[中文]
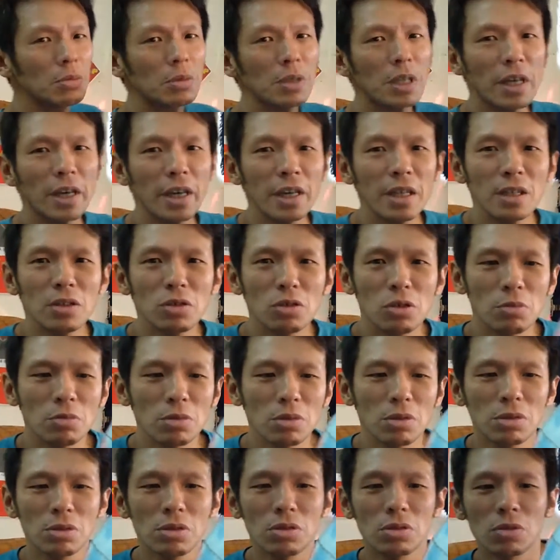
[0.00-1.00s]
对不对？黑人全
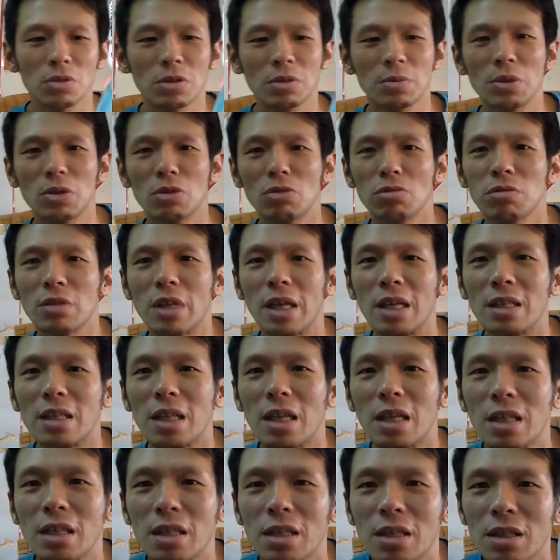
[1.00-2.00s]
部都是从这边出来
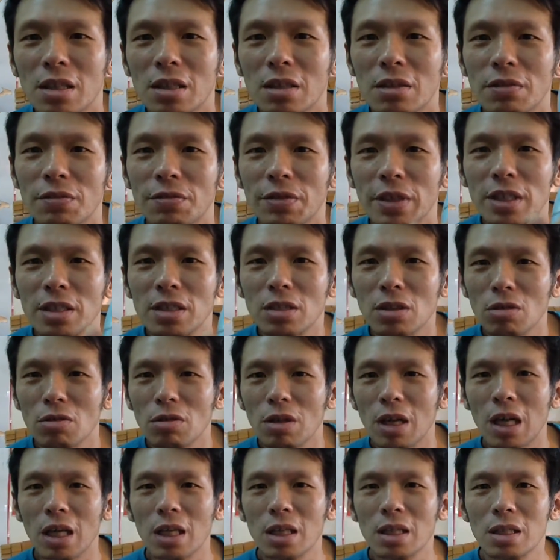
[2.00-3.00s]
的，非洲
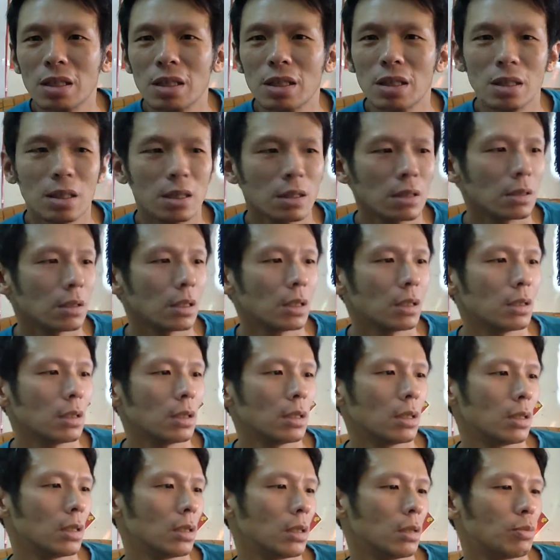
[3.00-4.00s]
啊，
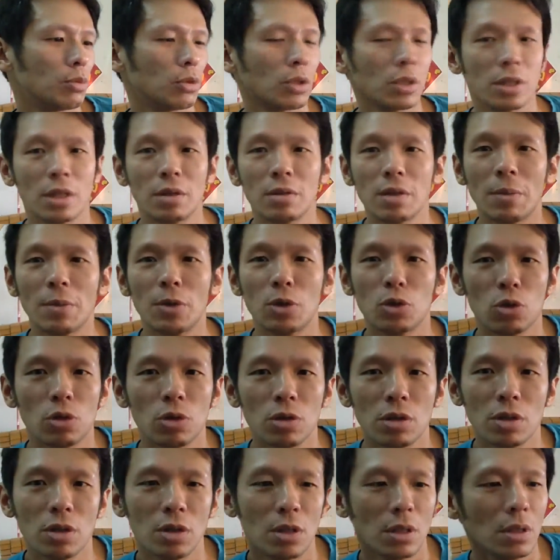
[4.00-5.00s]
呃，不对，南南美洲，